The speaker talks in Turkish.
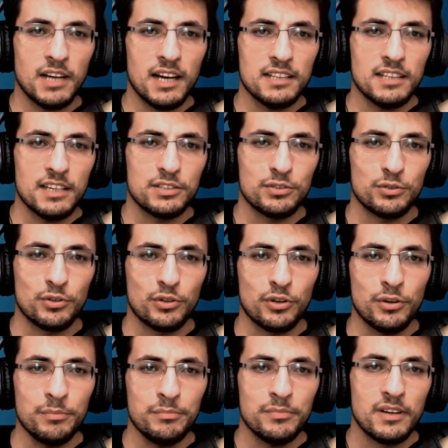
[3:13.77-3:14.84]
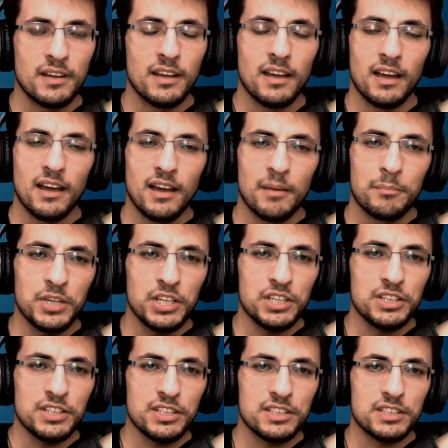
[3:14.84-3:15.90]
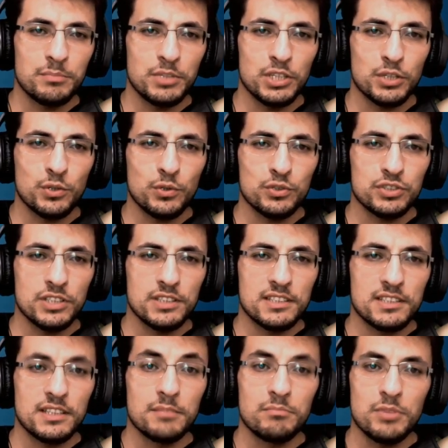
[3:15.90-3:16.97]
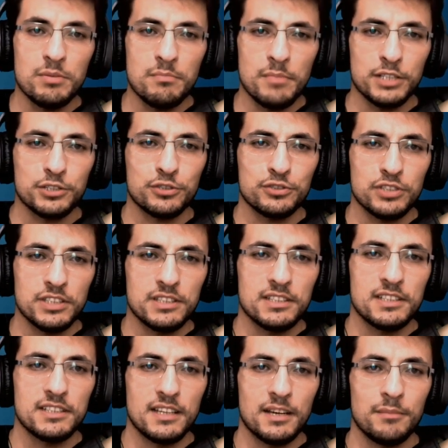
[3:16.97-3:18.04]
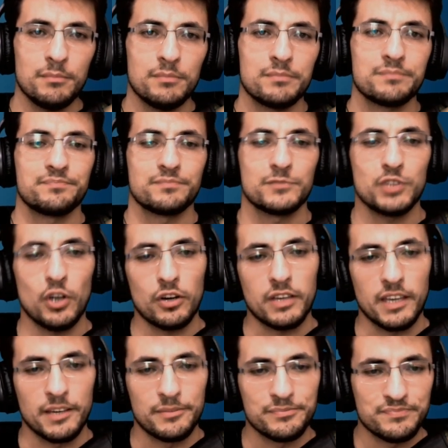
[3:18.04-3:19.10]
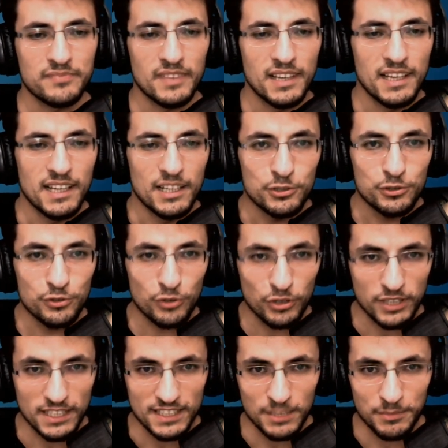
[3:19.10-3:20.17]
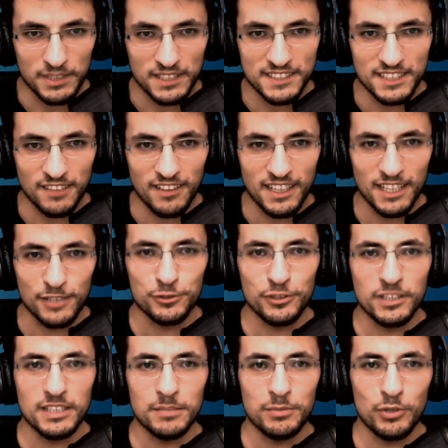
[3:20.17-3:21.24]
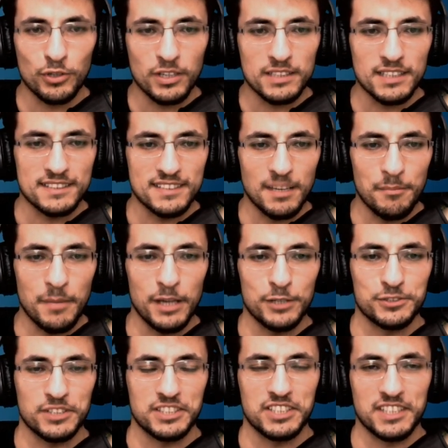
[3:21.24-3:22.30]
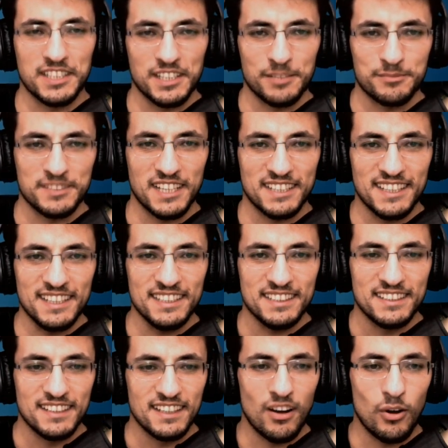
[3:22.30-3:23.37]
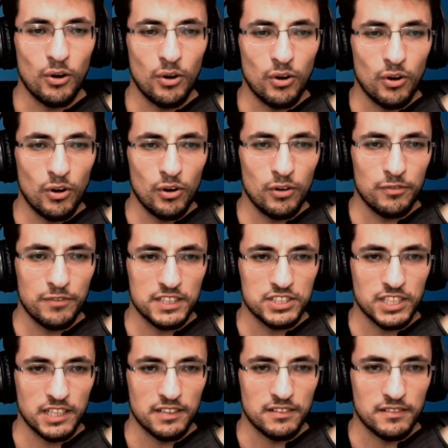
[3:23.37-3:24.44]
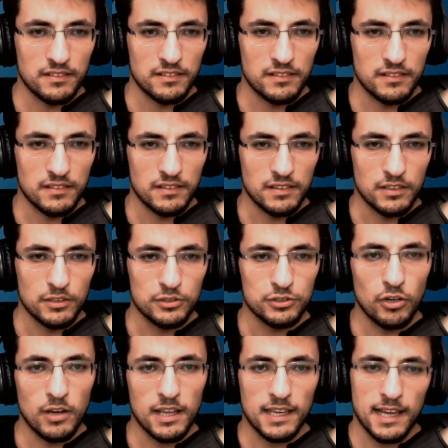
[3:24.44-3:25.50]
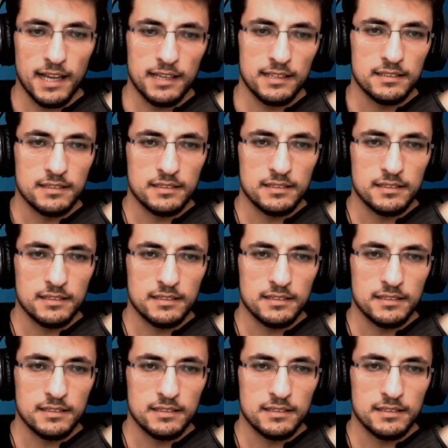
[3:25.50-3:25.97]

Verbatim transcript: Daha da indiriyorum. 1000 indirdim. 1200 indirdim. 1500 indirdim. Çok iyi. Şu roketim yetişse var ya şuraya da bir roket atsam 500'e çekerim zaten. O feci. Şöyle gel.